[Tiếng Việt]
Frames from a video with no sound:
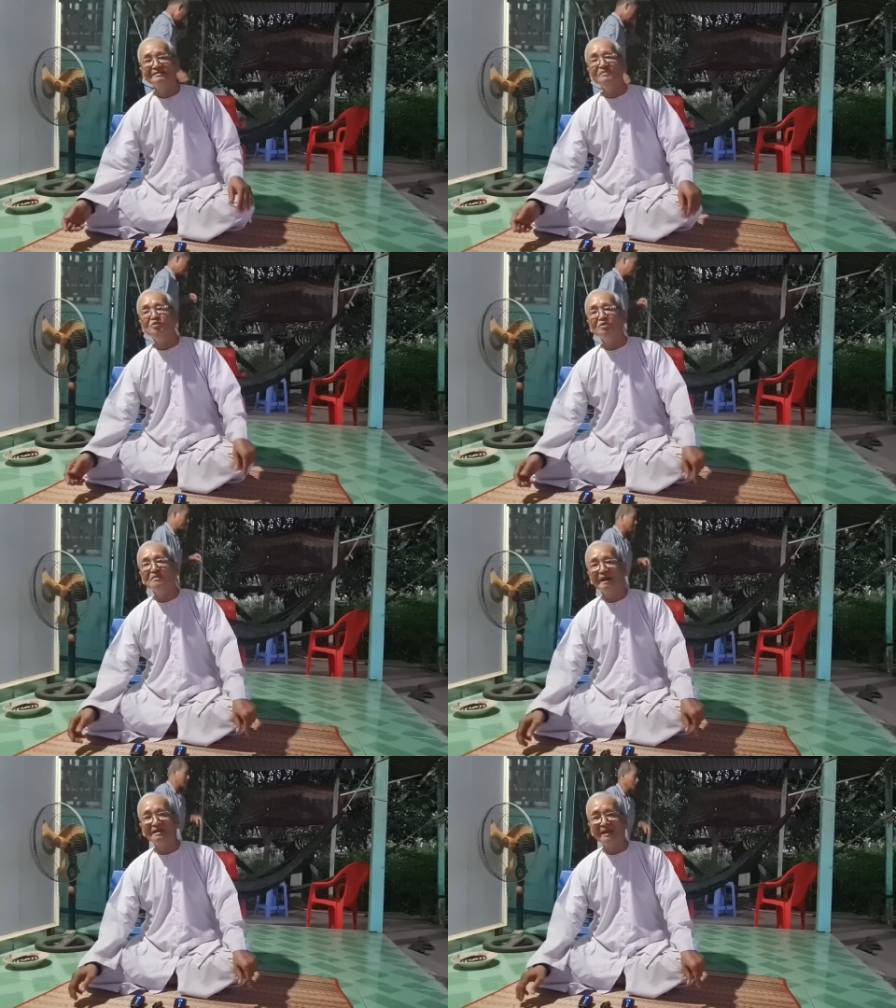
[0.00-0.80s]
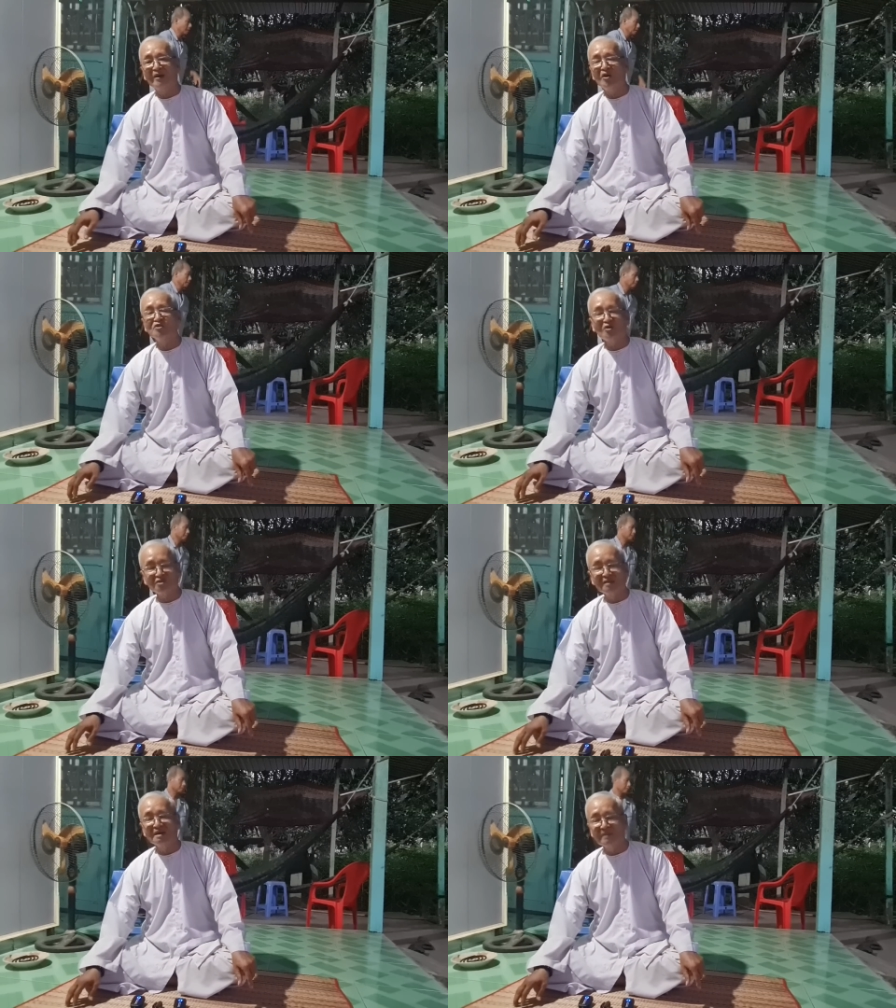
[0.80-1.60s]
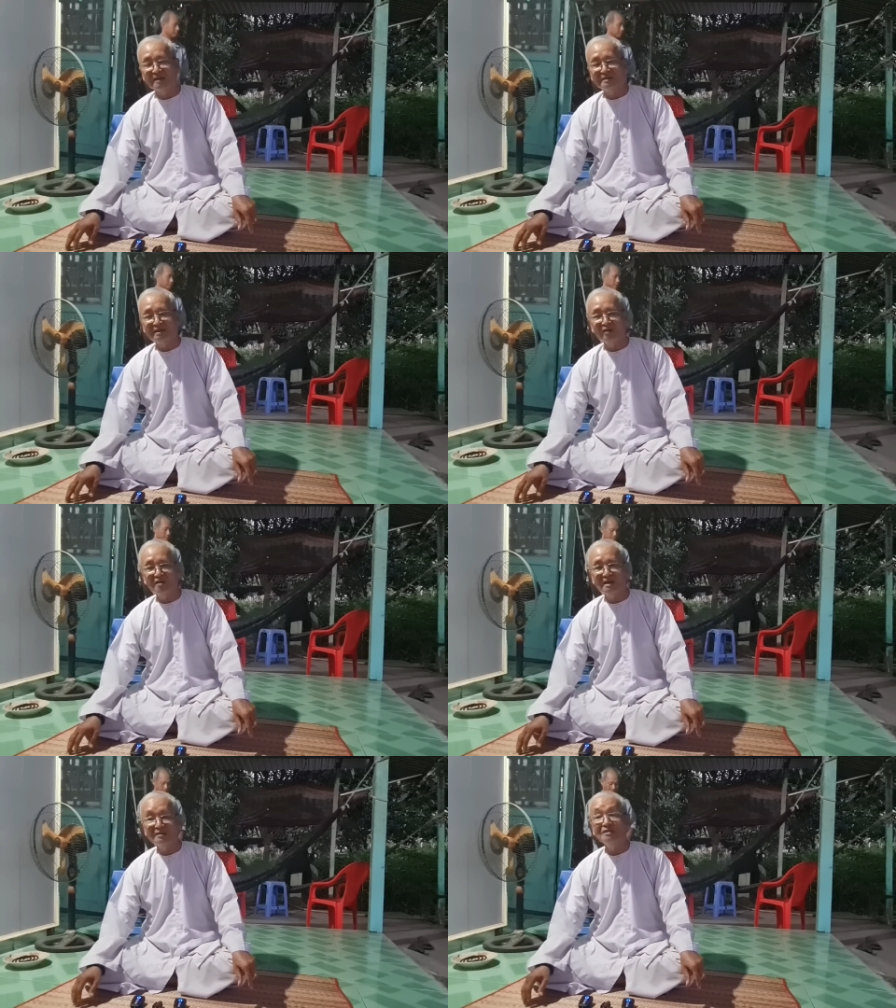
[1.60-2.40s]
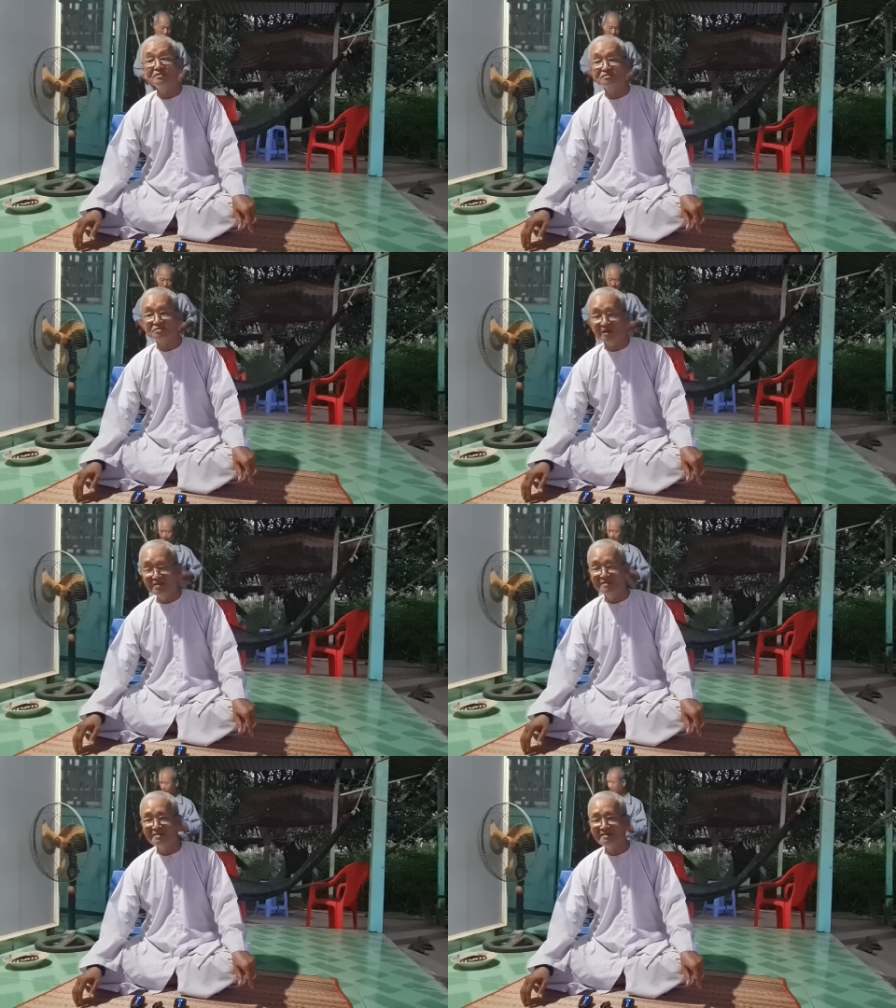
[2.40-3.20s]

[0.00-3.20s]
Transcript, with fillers: tiếp xúc với mình là họ trọn tin ở mình thì đó là đức tính